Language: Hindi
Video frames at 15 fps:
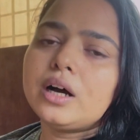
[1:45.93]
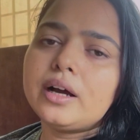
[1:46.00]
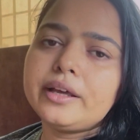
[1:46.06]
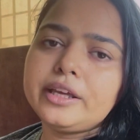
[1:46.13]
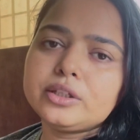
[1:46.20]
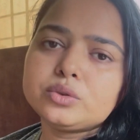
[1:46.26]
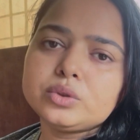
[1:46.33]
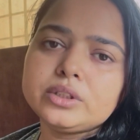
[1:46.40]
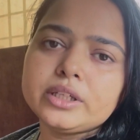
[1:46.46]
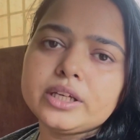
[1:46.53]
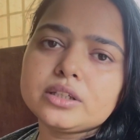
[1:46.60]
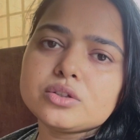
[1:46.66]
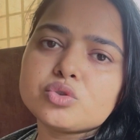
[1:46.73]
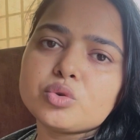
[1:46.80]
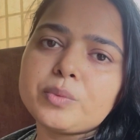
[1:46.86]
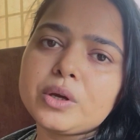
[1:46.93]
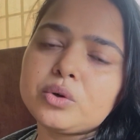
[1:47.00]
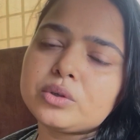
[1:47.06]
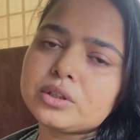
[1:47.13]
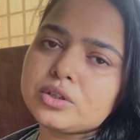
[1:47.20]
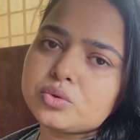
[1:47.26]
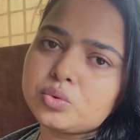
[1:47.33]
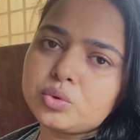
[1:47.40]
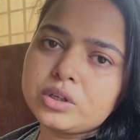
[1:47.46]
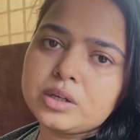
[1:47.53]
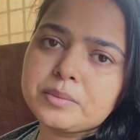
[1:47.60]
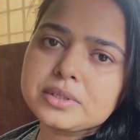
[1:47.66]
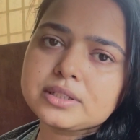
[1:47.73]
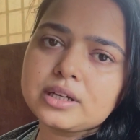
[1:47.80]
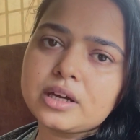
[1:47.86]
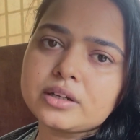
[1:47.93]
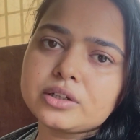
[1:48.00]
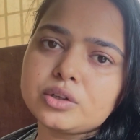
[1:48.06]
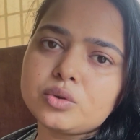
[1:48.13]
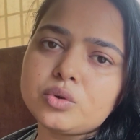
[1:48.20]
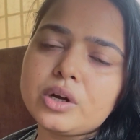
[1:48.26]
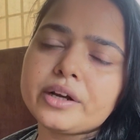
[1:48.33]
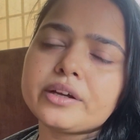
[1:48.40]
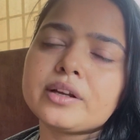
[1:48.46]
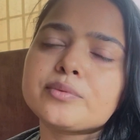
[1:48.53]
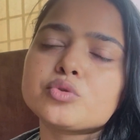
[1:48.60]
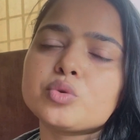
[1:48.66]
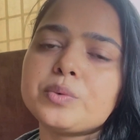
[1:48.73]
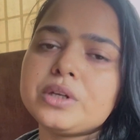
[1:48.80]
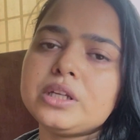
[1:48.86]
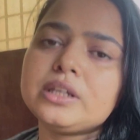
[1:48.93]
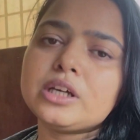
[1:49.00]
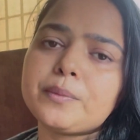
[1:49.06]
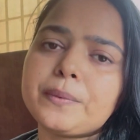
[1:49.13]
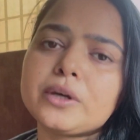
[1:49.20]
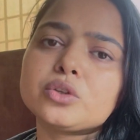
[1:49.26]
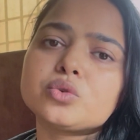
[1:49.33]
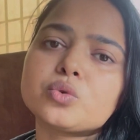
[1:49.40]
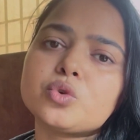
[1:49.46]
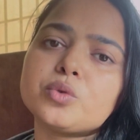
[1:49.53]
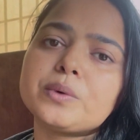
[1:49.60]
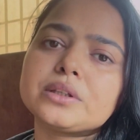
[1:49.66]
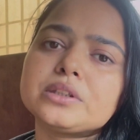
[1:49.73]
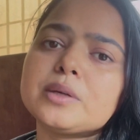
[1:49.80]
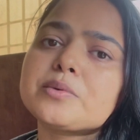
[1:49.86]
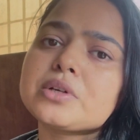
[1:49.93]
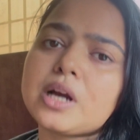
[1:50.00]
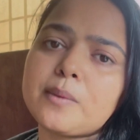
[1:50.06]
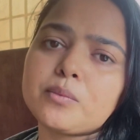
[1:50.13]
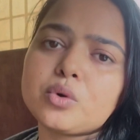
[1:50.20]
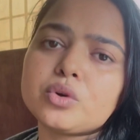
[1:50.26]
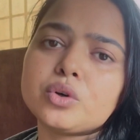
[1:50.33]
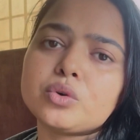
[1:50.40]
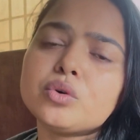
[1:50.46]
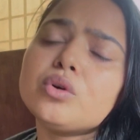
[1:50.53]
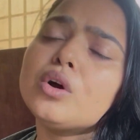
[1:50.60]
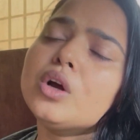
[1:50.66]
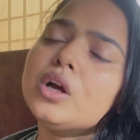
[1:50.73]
एक तो ये है कि सुबह उठ के सूर्य नमस्कार कर लो अगर आप सुबह नहीं कर पा रहे तो कोई बात नहीं आप शाम को करो